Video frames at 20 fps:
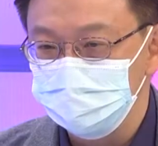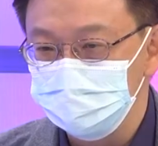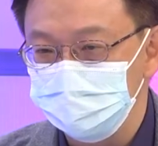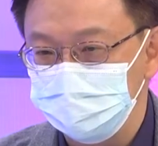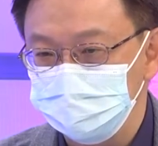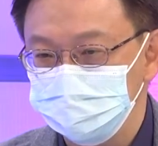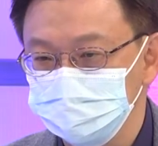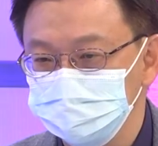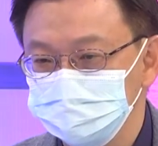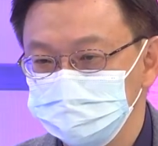นนี่
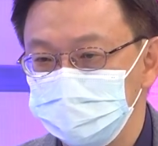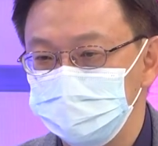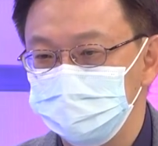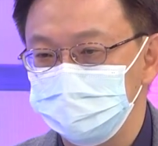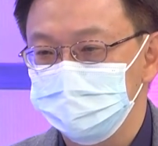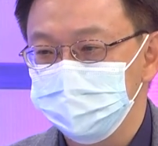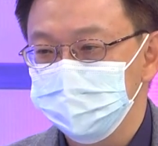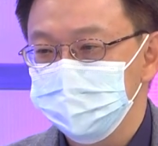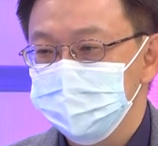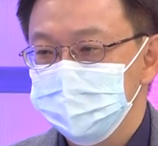หมายถึงเช่น
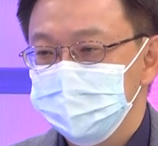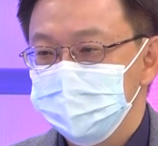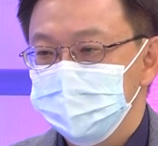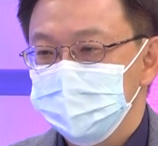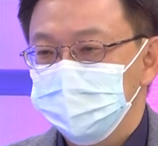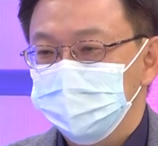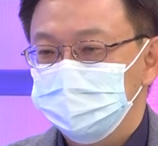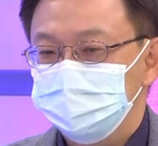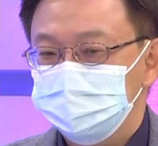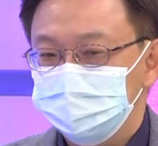
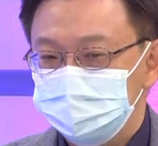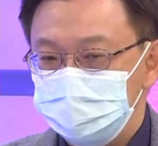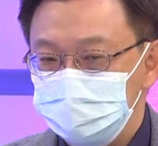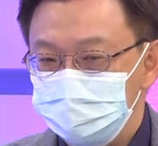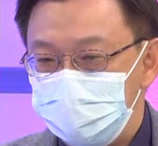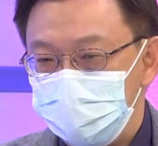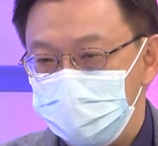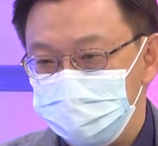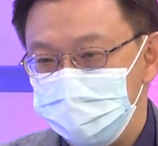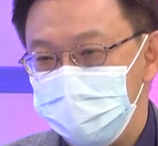
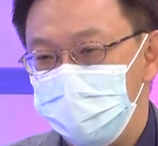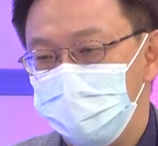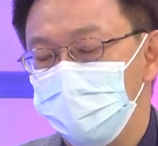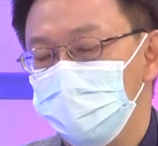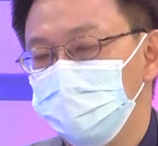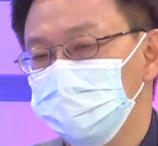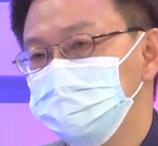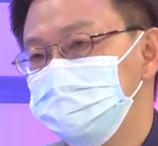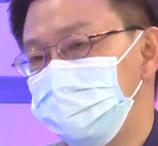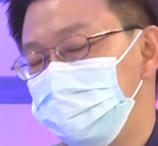ที่ผ่านมา
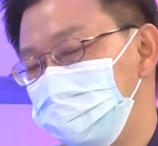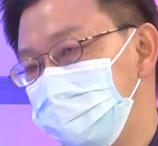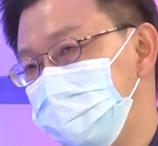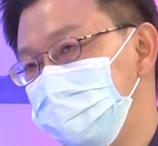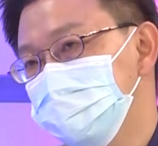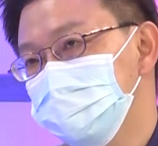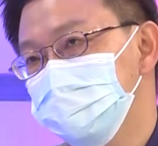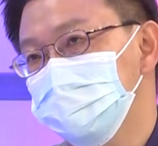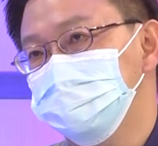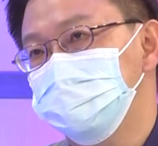คนเจ็บไป
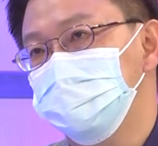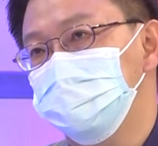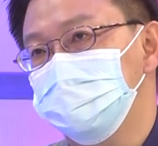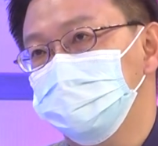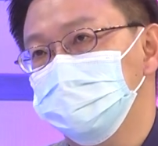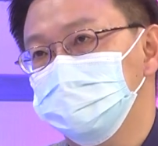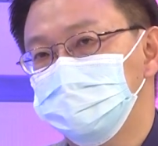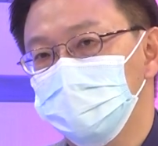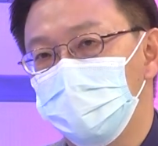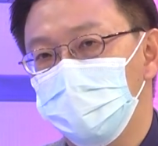เยอะเช่น
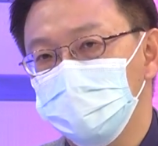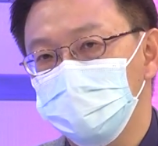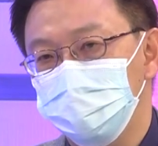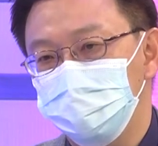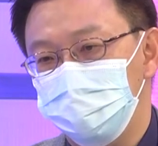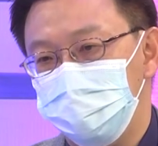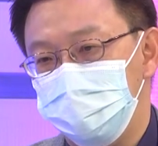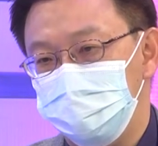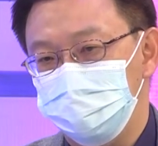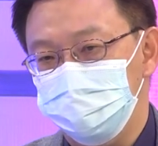จองเครื่
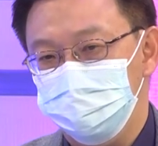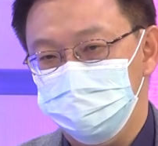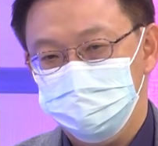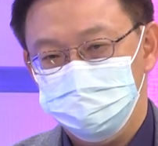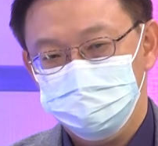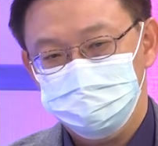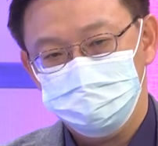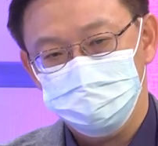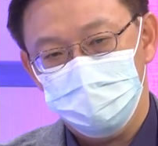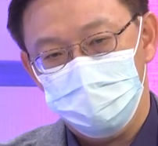องบิน
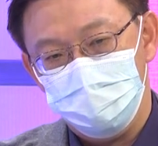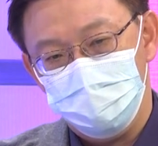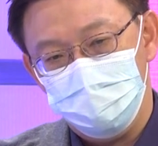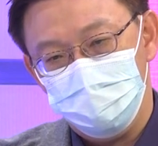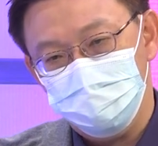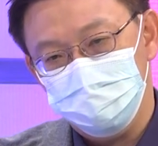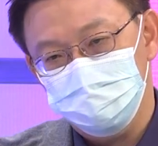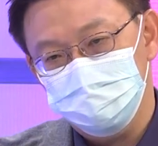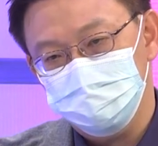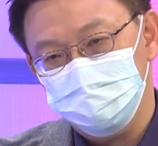จอง
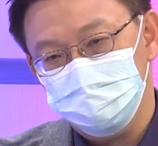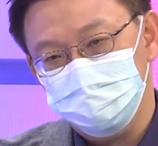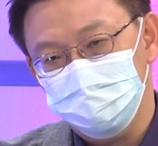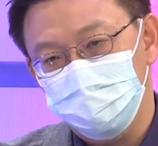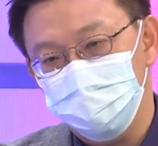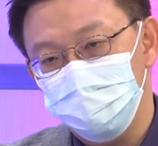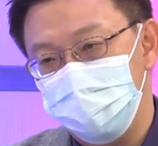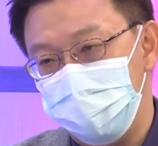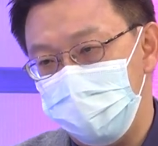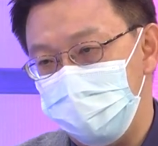
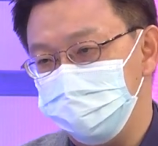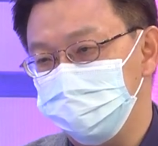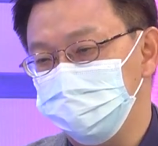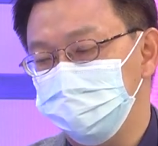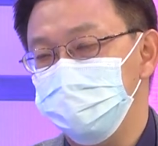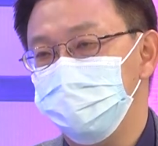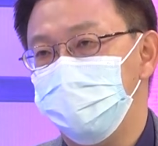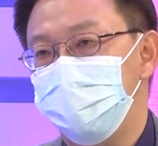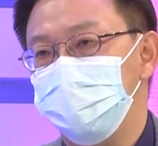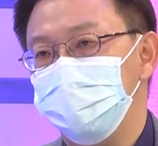โรงแรม
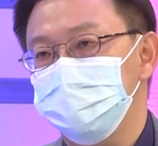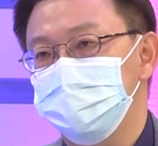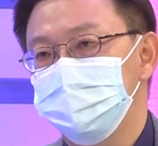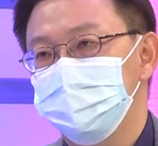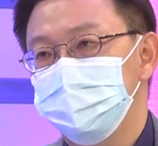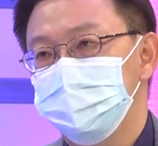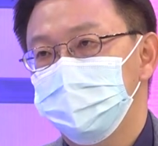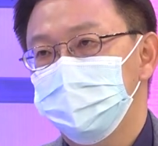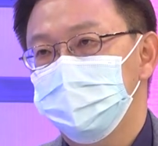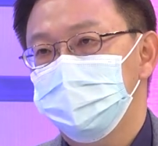ที่พัก
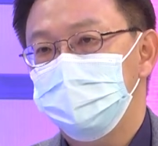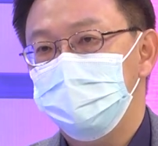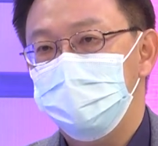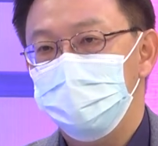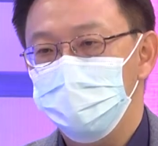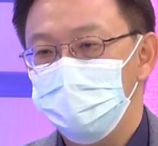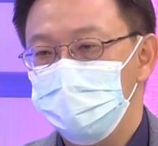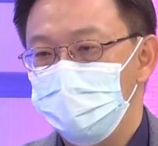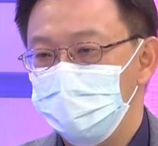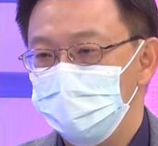
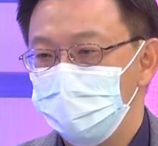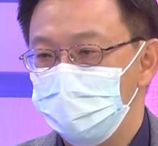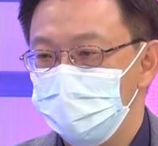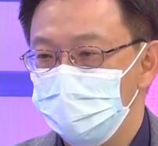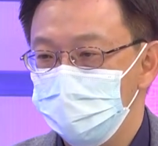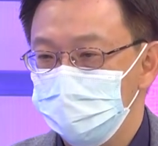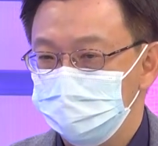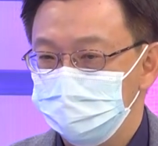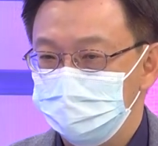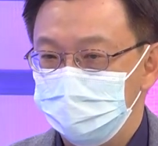แล้วพอโควิด